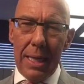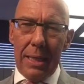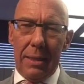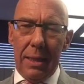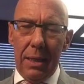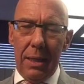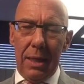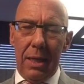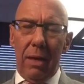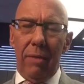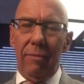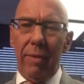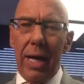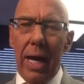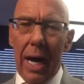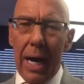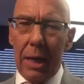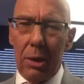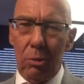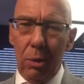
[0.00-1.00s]
Da tendieren wir
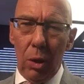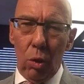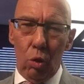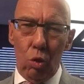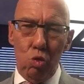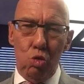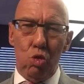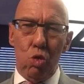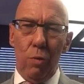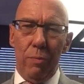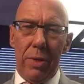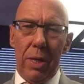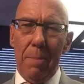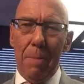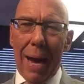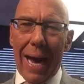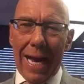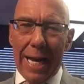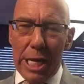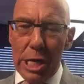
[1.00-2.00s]
ja aktuell rund um die
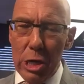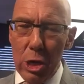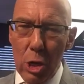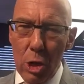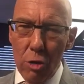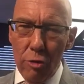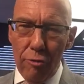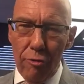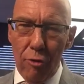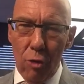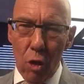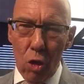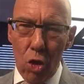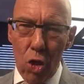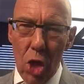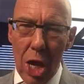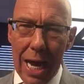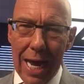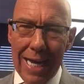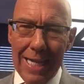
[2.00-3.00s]
Marke von
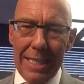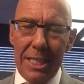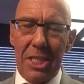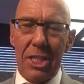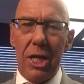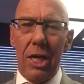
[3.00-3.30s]
1,11.